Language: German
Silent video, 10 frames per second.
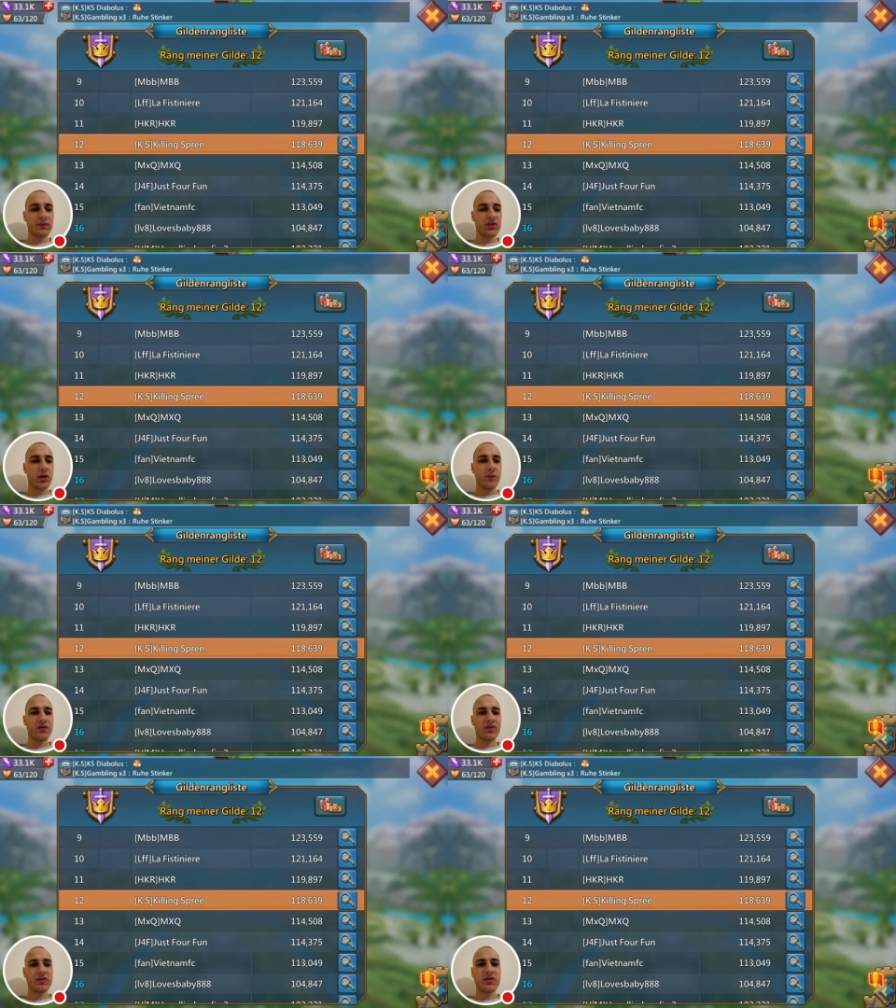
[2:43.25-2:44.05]
Ich glaube,
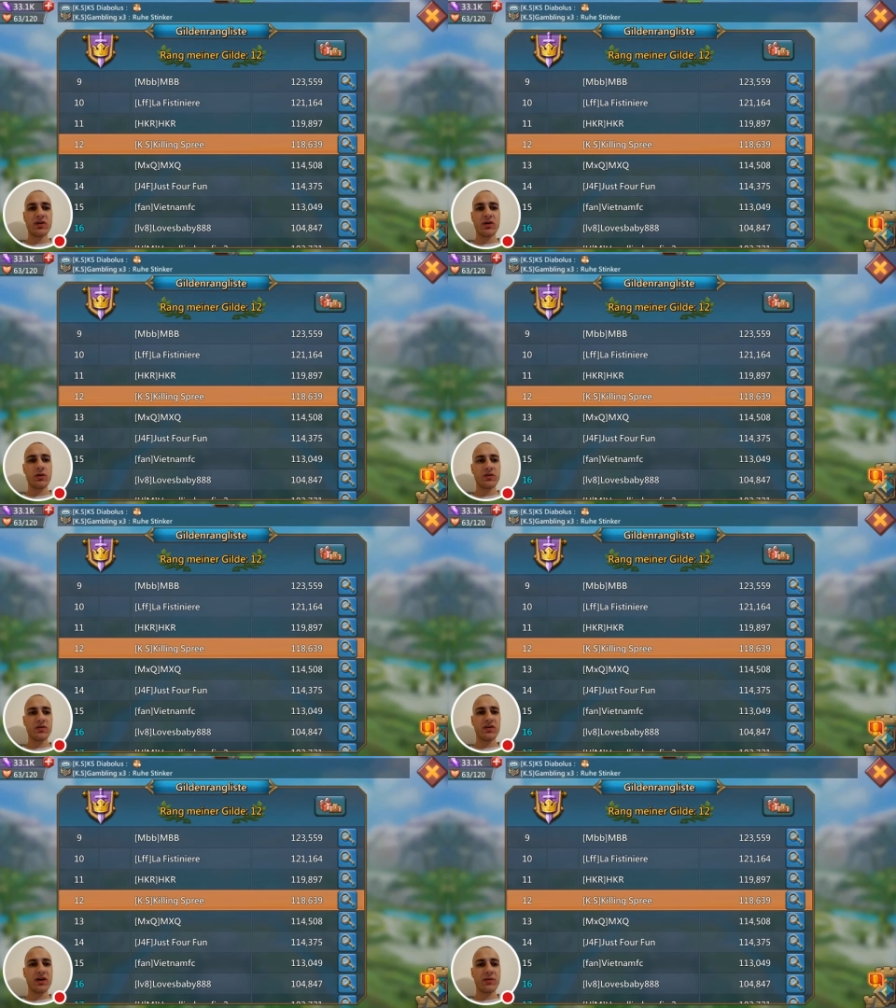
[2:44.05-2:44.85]
wir sind hier in der
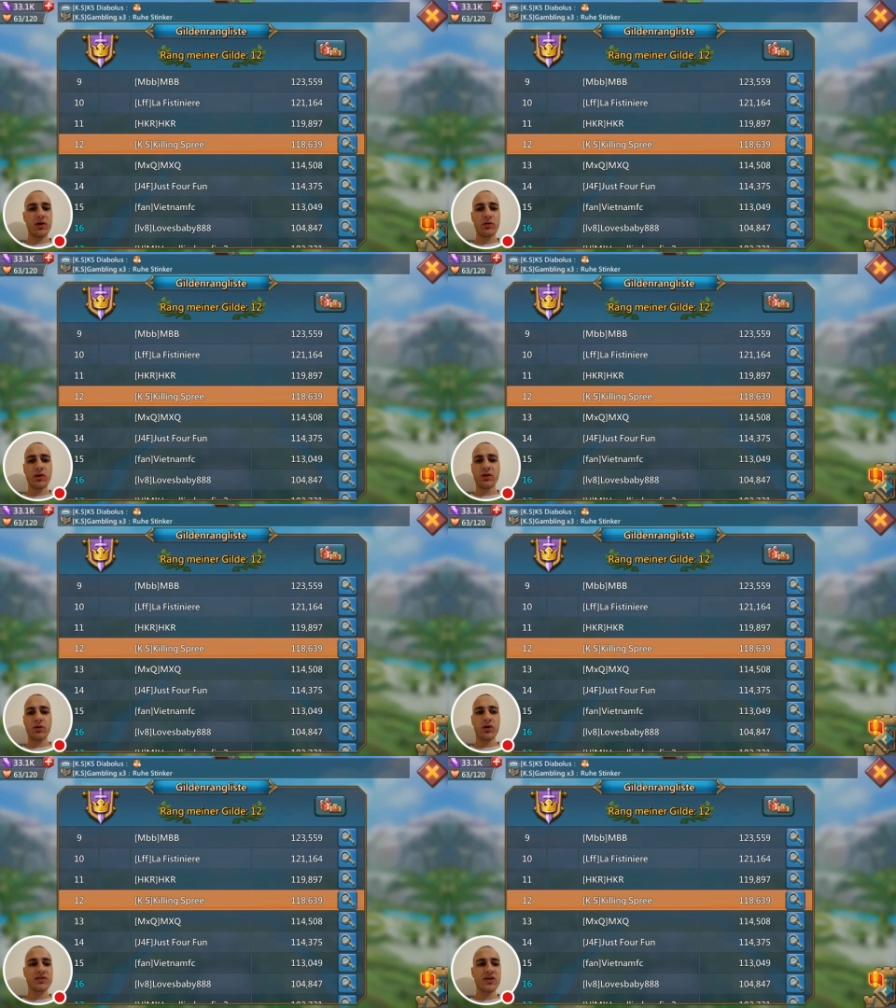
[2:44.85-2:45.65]
höchsten Liga bei
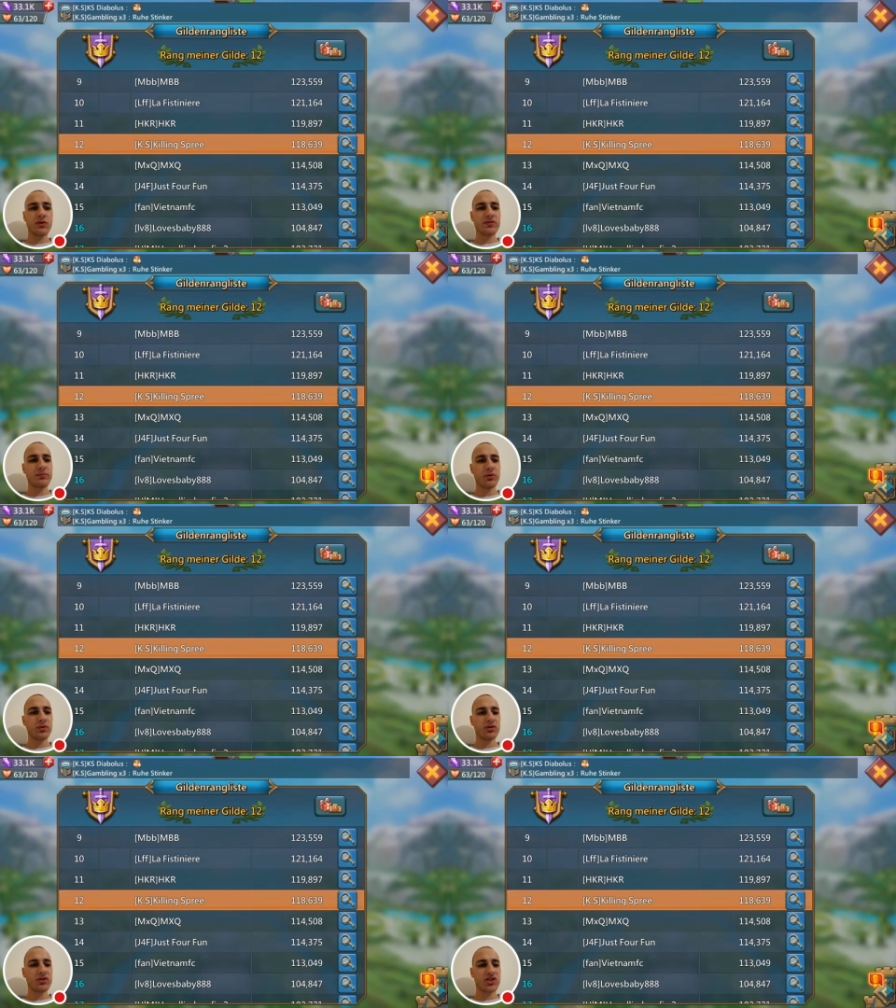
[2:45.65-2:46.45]
109.000
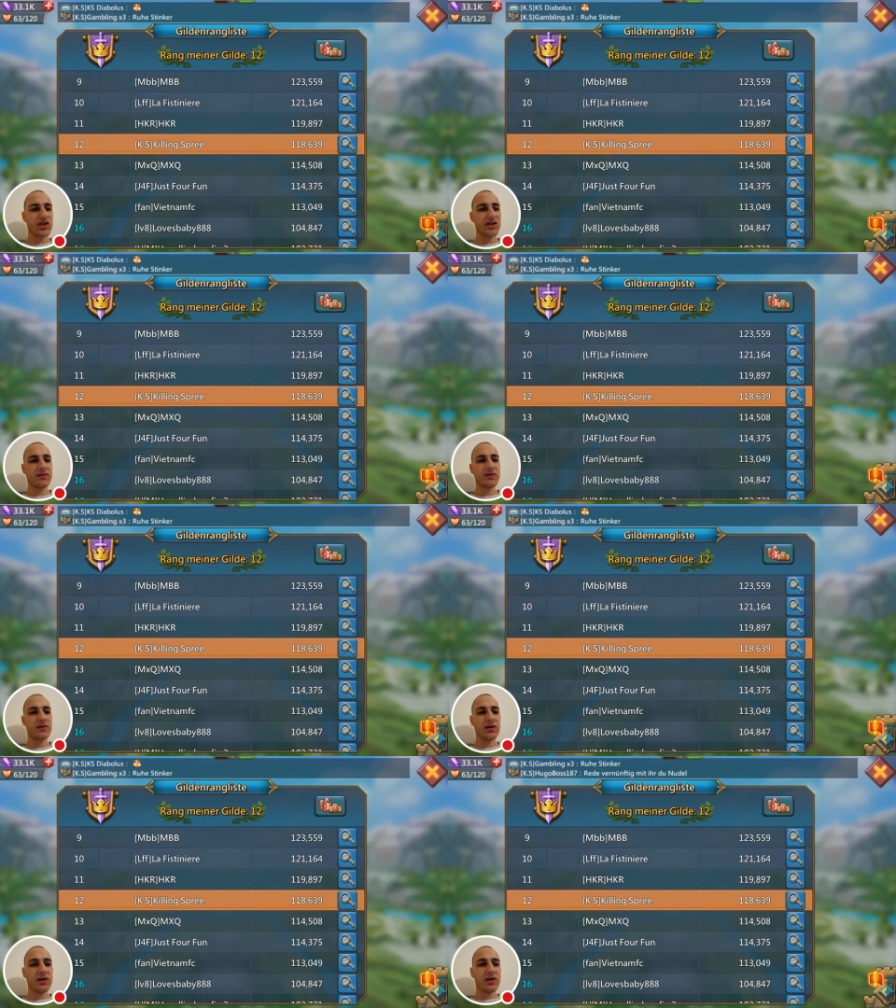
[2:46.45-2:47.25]
Punkten gestartet,
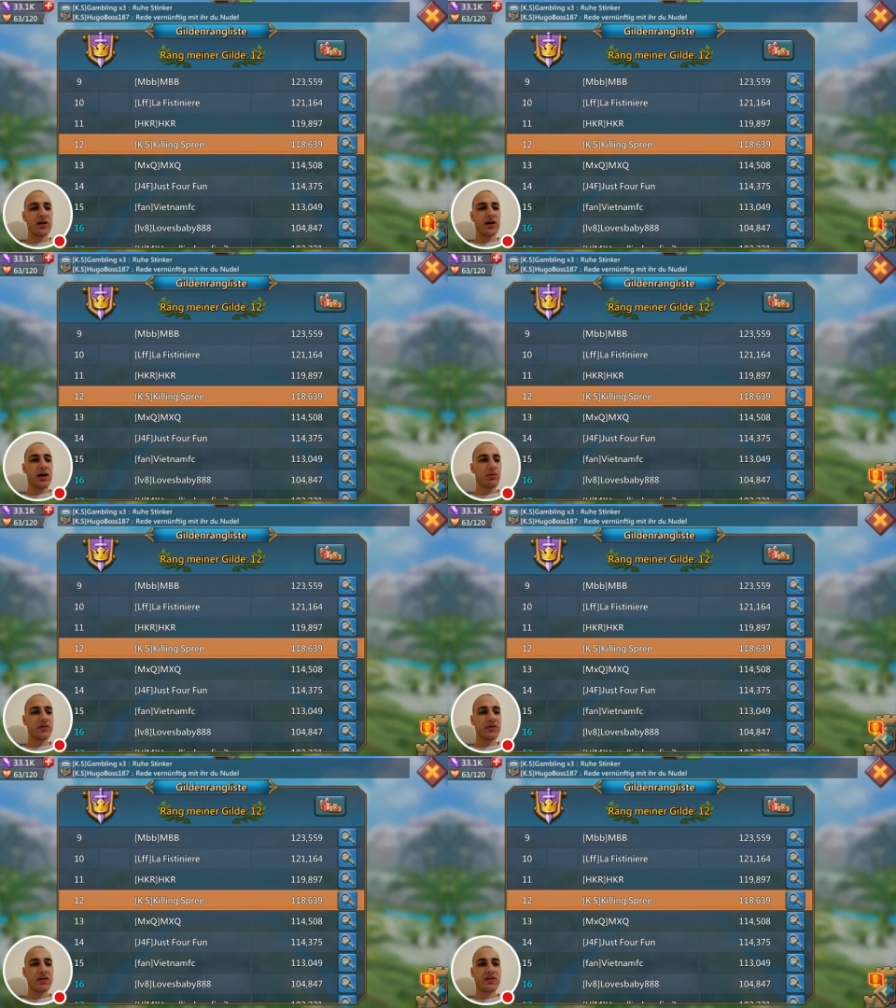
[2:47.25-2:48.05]
haben
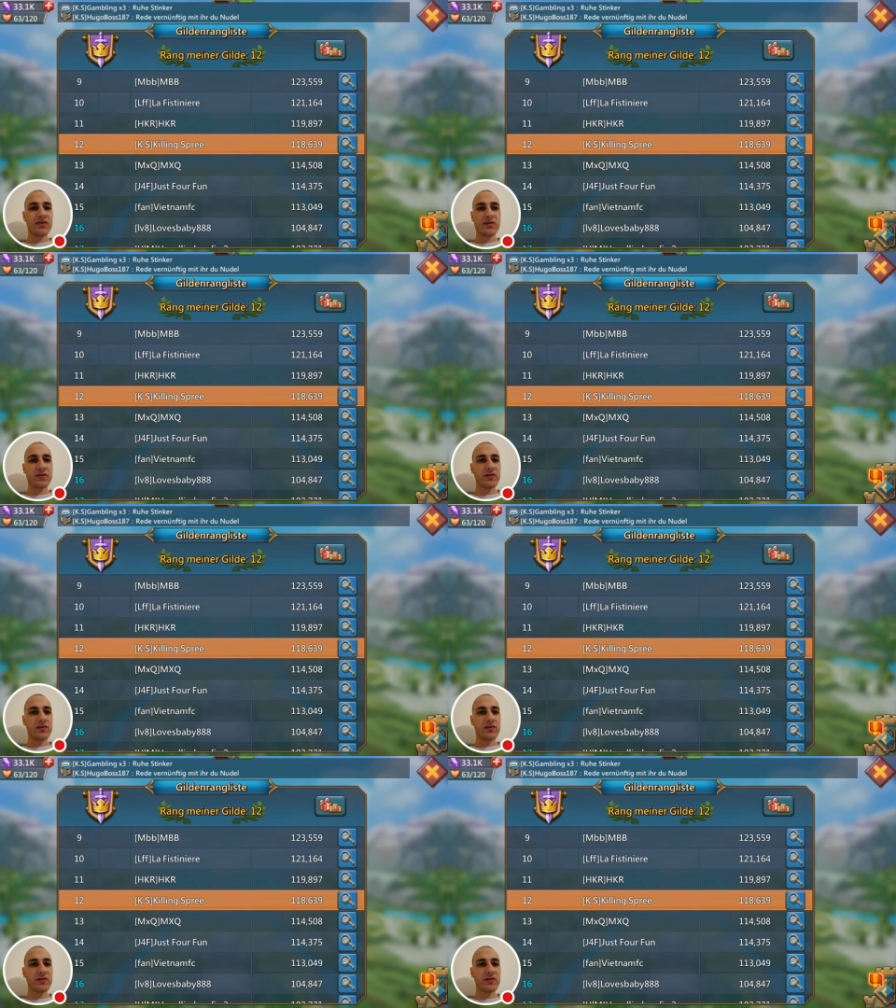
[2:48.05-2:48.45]
uns jetzt